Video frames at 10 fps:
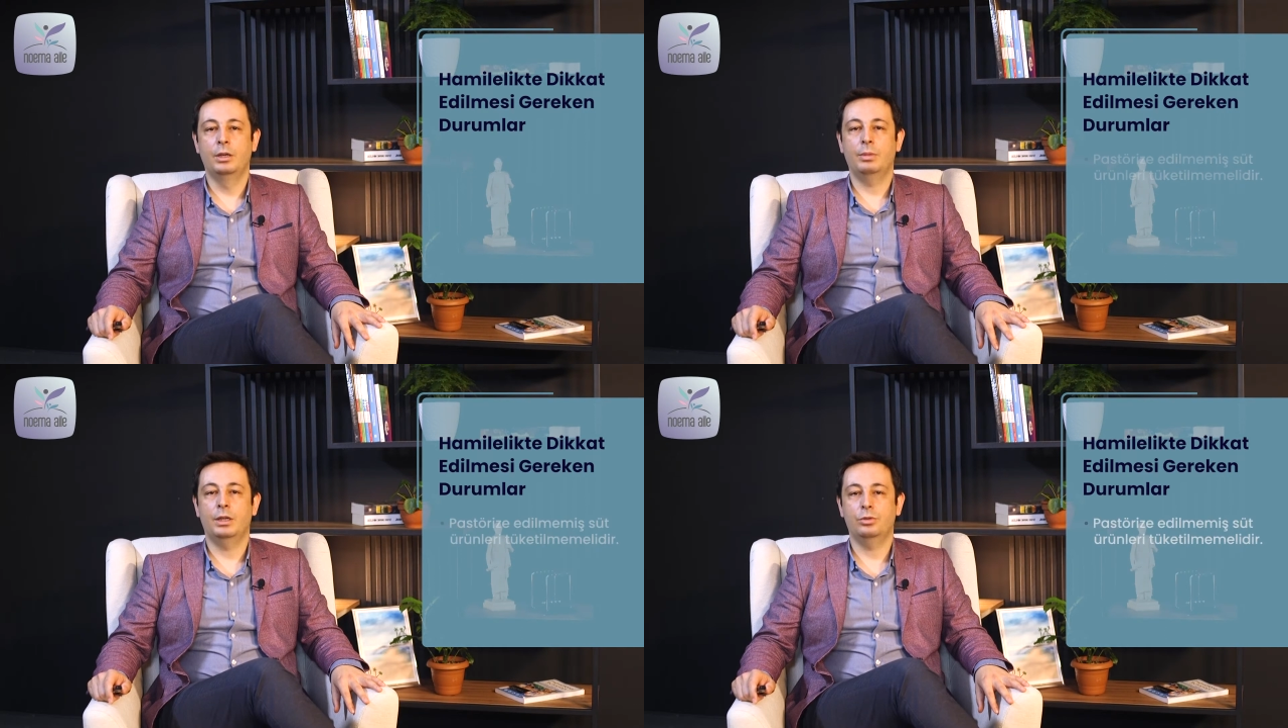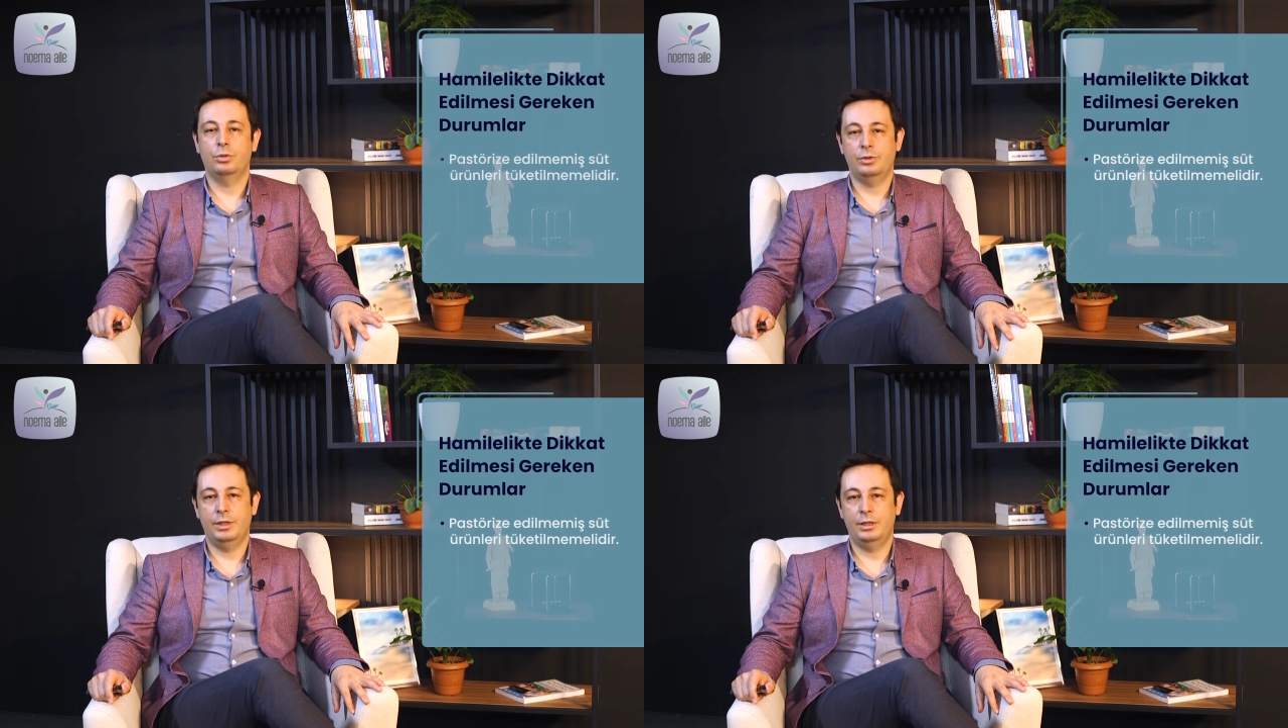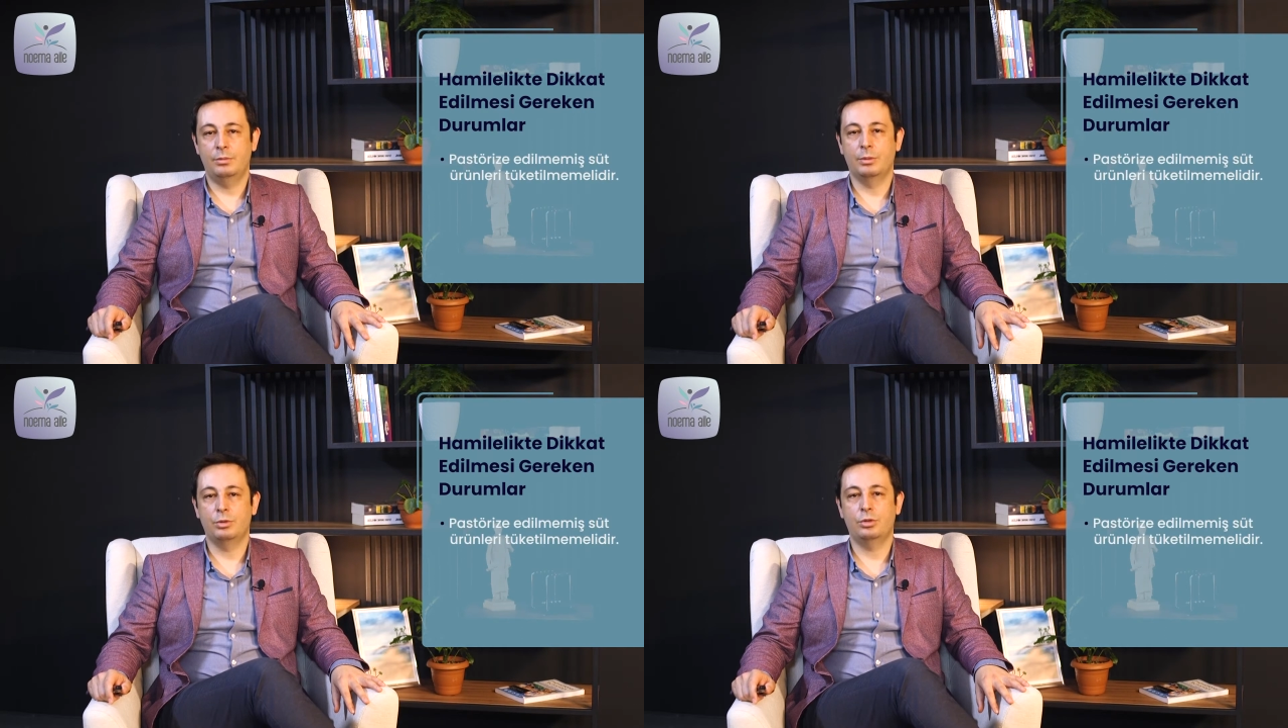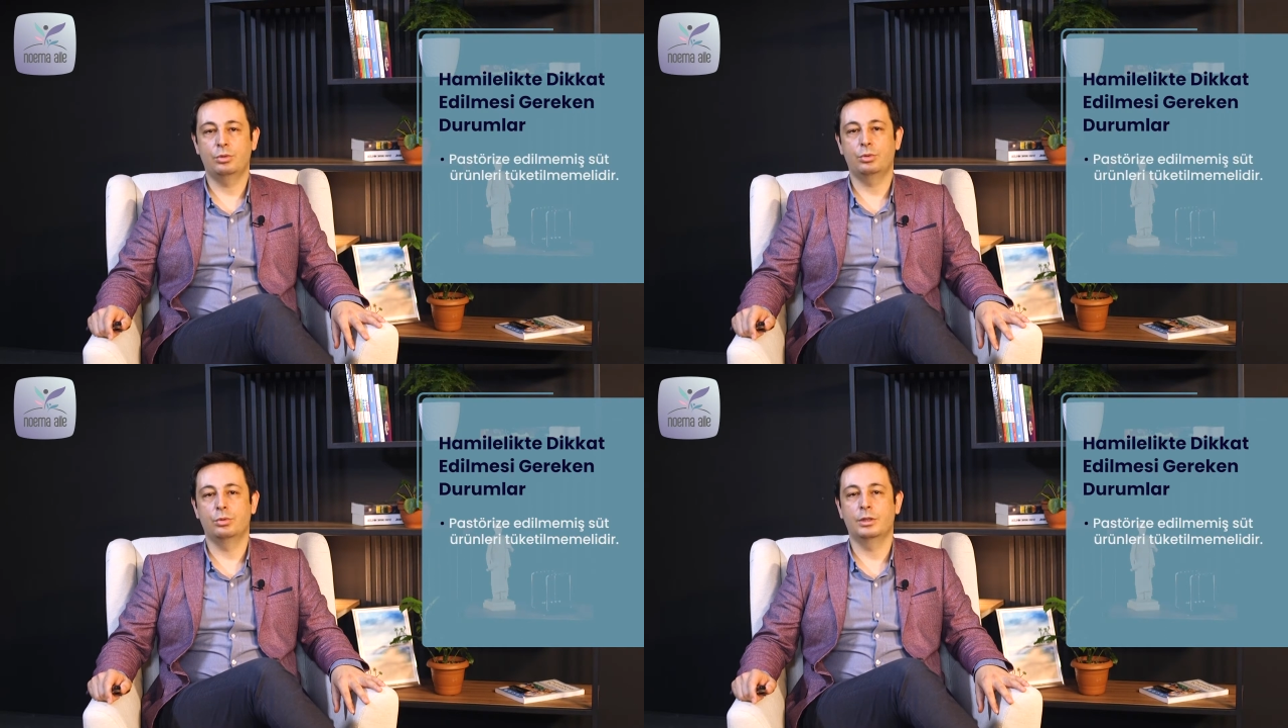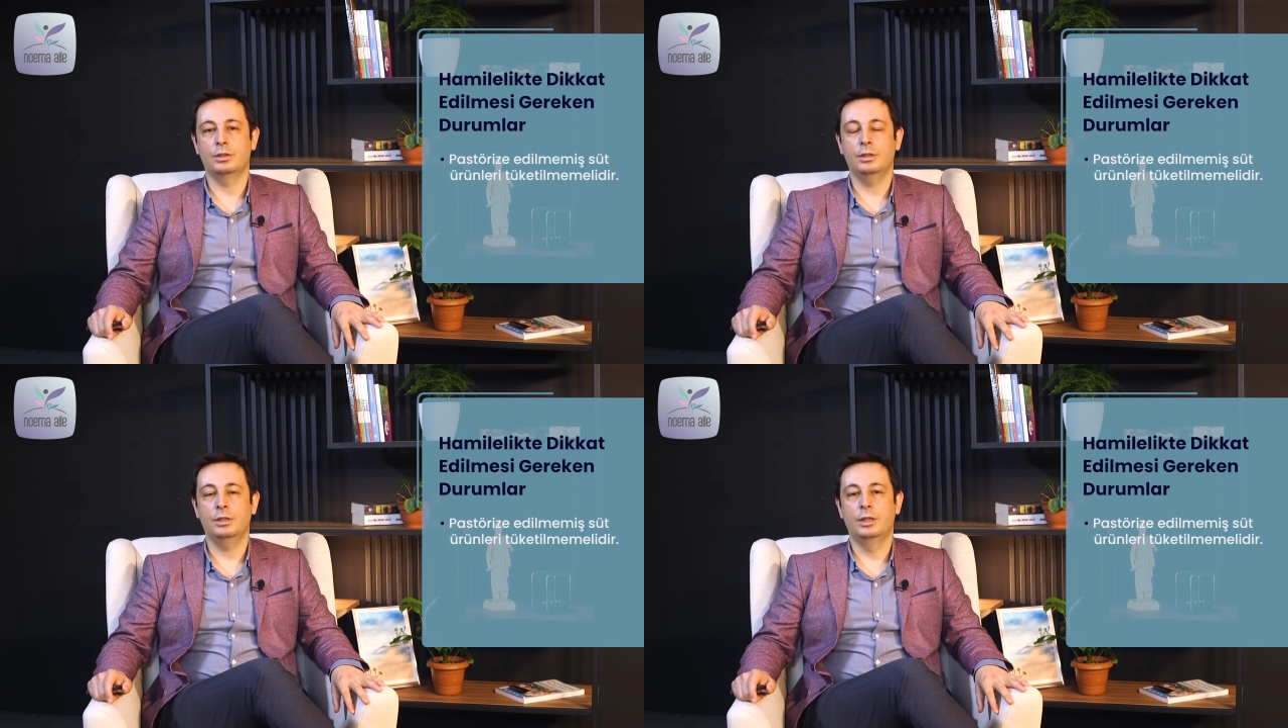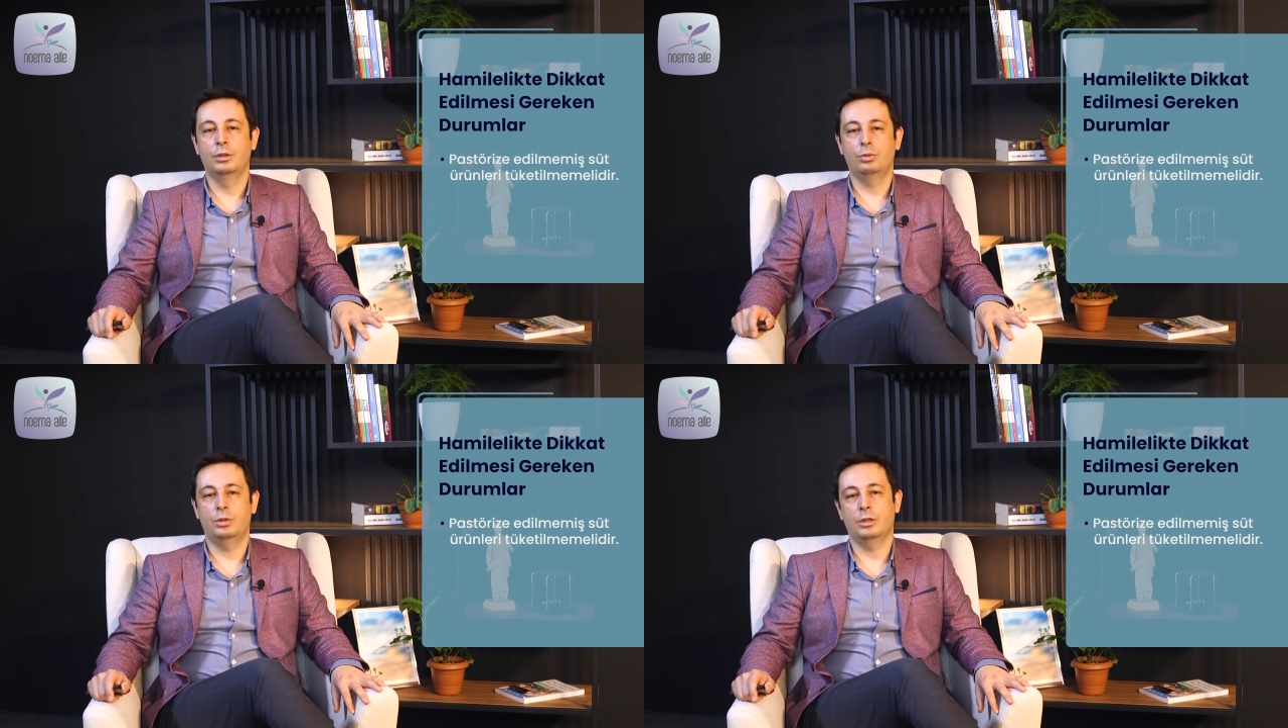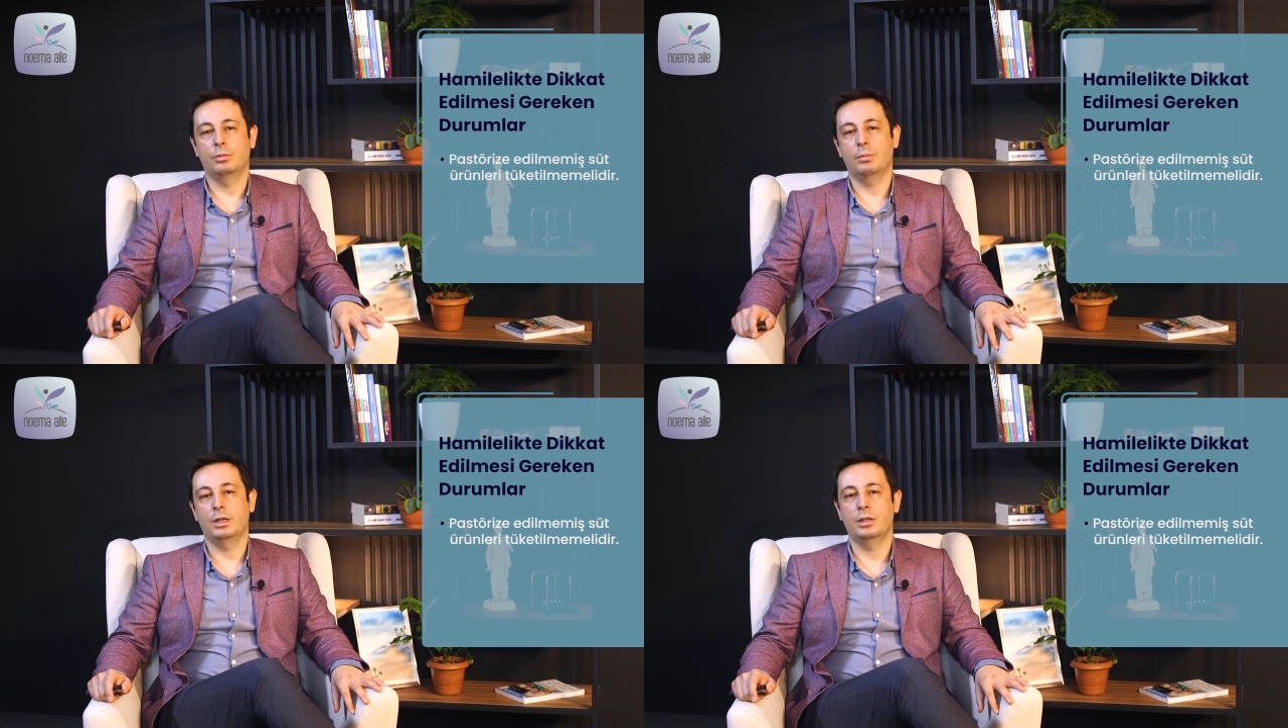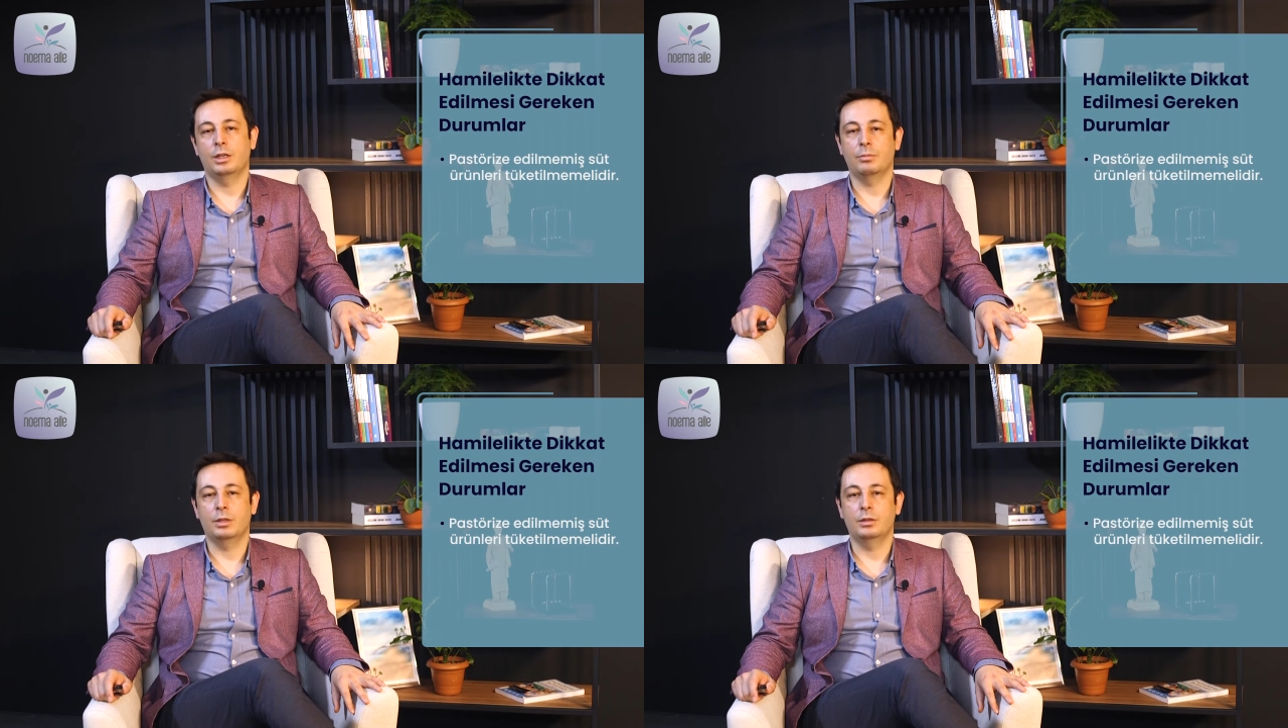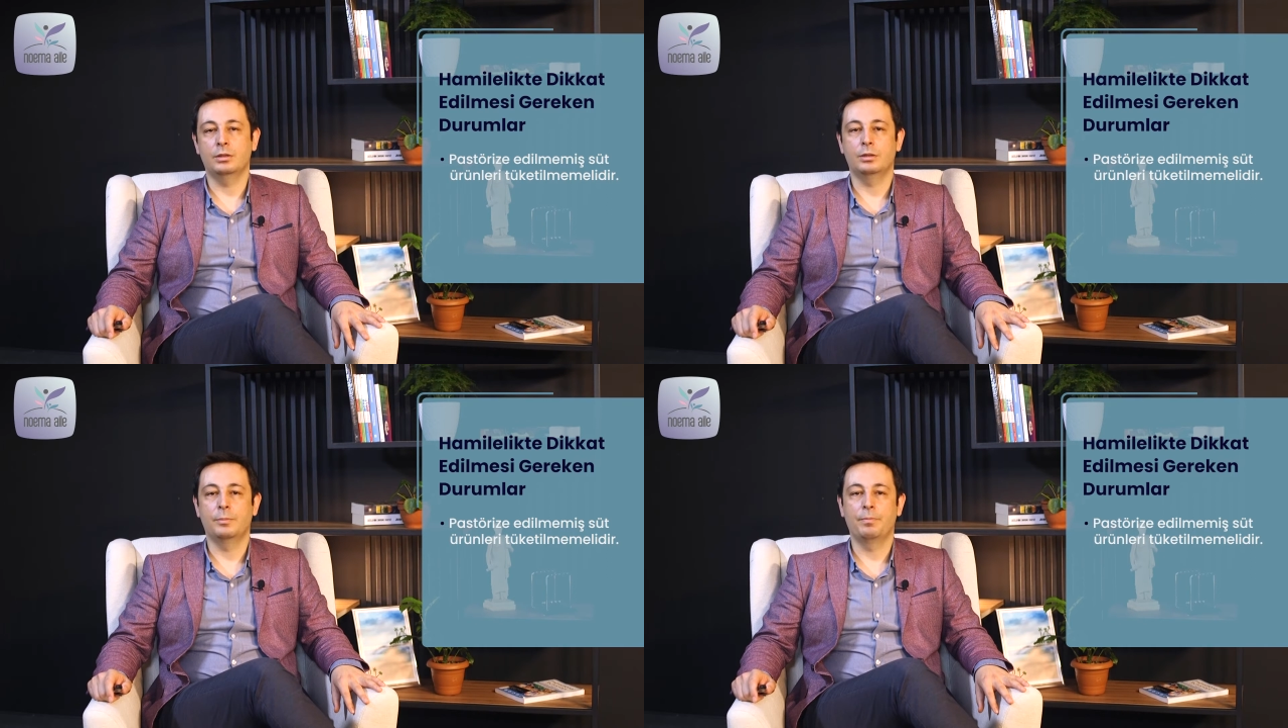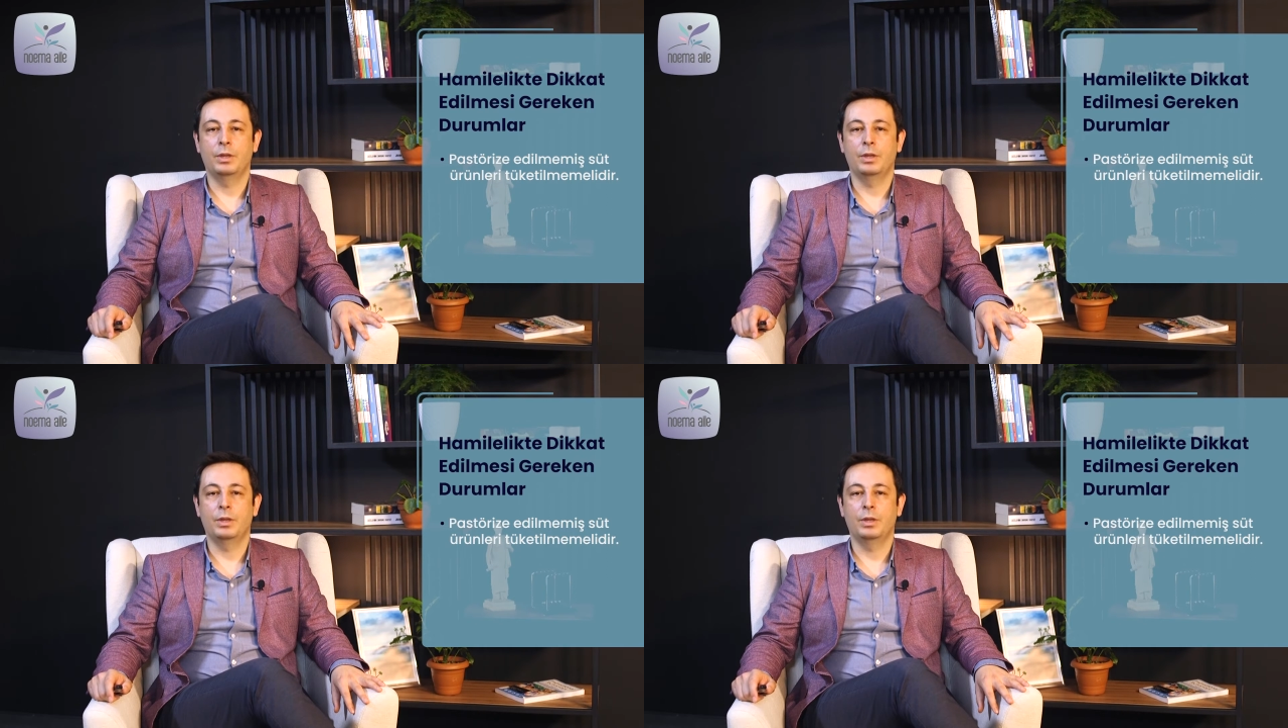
Pastörize edilmemiş süt ürünlerini tüketmemek gerekmektedir.